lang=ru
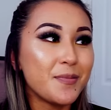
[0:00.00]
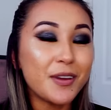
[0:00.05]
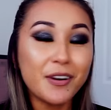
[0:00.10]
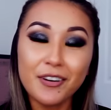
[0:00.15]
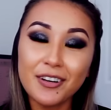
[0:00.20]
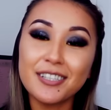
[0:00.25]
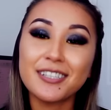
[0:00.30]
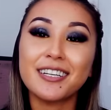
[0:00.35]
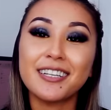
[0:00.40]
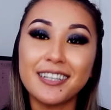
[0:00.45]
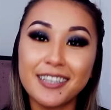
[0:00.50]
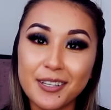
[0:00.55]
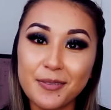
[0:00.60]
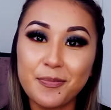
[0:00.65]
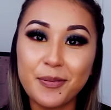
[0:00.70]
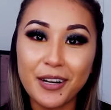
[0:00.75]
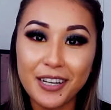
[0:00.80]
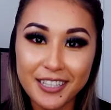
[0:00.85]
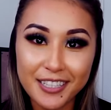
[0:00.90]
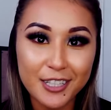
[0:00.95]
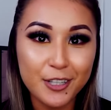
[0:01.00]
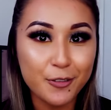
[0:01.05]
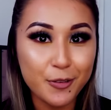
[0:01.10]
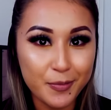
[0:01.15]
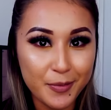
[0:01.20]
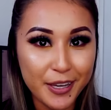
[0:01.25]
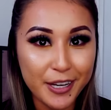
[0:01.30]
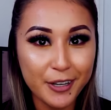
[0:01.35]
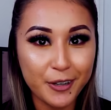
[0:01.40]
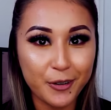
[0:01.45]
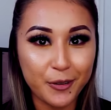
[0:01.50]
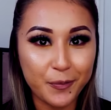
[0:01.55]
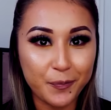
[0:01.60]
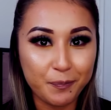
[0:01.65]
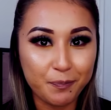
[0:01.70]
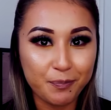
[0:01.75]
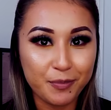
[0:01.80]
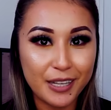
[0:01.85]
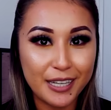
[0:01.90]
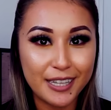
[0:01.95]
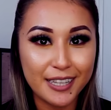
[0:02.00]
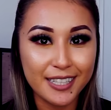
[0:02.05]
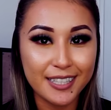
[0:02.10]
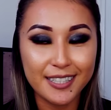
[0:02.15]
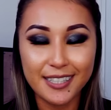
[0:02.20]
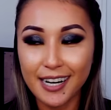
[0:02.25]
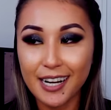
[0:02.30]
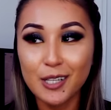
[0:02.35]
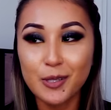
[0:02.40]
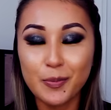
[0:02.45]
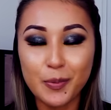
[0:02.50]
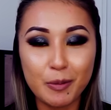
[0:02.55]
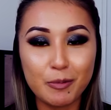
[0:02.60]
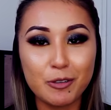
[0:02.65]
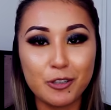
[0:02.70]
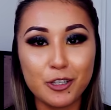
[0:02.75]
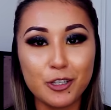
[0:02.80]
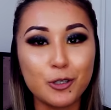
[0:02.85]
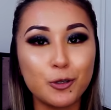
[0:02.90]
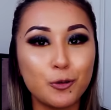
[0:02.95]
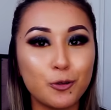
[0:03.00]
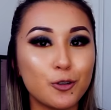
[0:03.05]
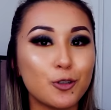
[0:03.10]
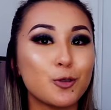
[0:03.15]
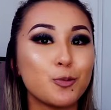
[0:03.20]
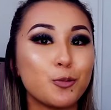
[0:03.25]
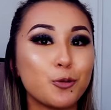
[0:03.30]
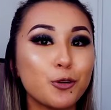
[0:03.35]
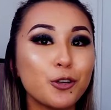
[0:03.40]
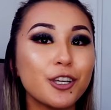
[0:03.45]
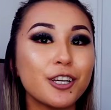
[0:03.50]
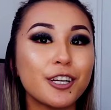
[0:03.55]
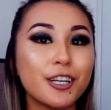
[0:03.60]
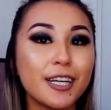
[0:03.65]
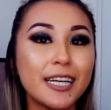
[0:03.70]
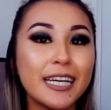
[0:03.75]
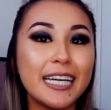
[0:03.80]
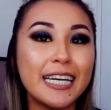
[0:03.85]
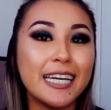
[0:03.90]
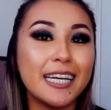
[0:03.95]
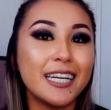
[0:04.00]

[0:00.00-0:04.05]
первый раз, когда ты прилетишь в Америку, ты сразу побежишь кушать бургеры,